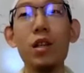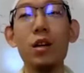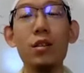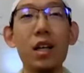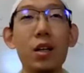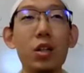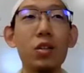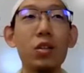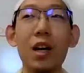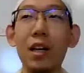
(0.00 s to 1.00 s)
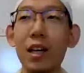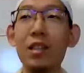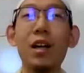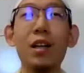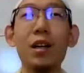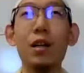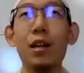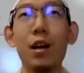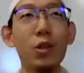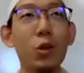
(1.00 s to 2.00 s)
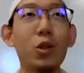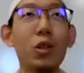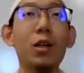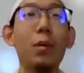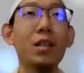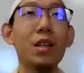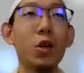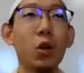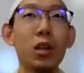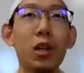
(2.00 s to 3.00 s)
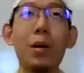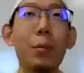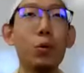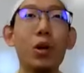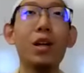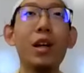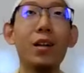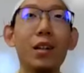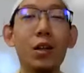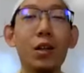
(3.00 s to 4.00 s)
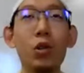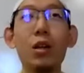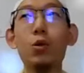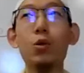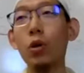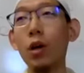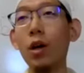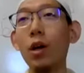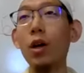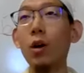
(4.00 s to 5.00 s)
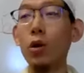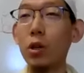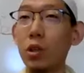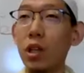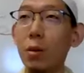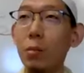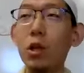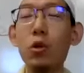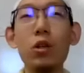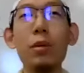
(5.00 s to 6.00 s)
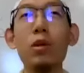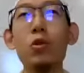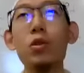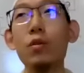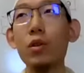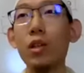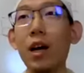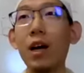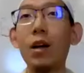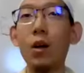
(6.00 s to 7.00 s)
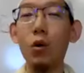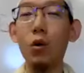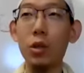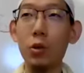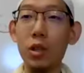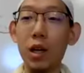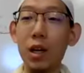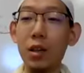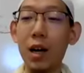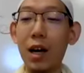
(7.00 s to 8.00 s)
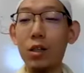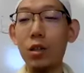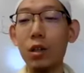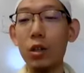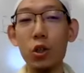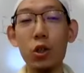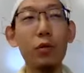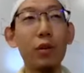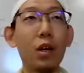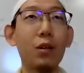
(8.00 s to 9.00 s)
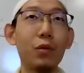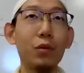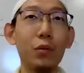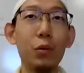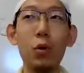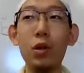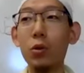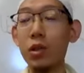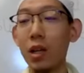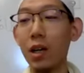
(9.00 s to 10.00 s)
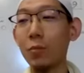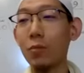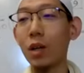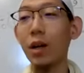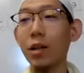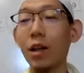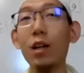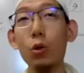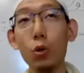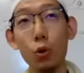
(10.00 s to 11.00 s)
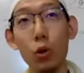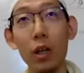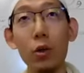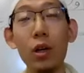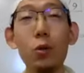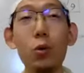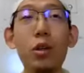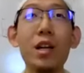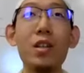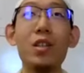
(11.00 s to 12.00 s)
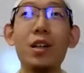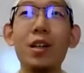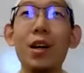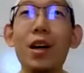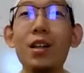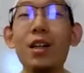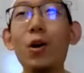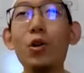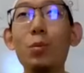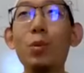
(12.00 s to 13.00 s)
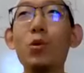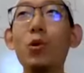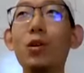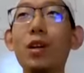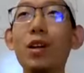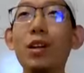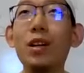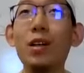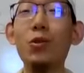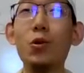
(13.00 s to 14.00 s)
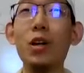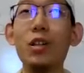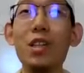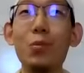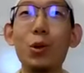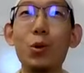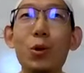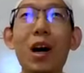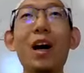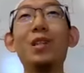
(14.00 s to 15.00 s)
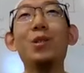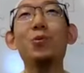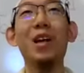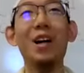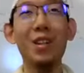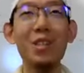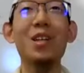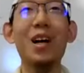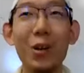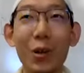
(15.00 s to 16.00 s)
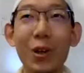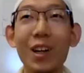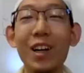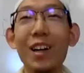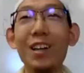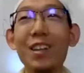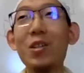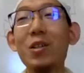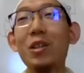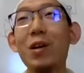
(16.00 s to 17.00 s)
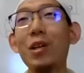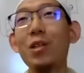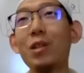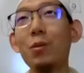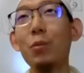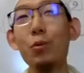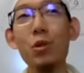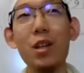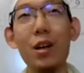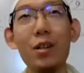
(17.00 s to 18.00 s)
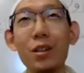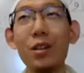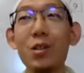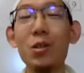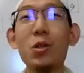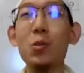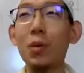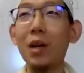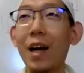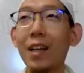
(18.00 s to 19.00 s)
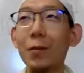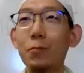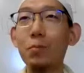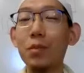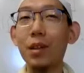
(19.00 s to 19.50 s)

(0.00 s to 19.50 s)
强健的身体，他夜间里两个小时的礼拜，三个小时的礼拜不觉得累，他能够站得住。或者有些人每周一、每周四封斋，或者有些人他这个知识非常的丰富，或者有些人他乐于助人，有很多的善行，然后人们就就很羡慕的说啊，珍珠尼亚特斯哈聊。但是但但是人们不去想这个特词是怎么来的。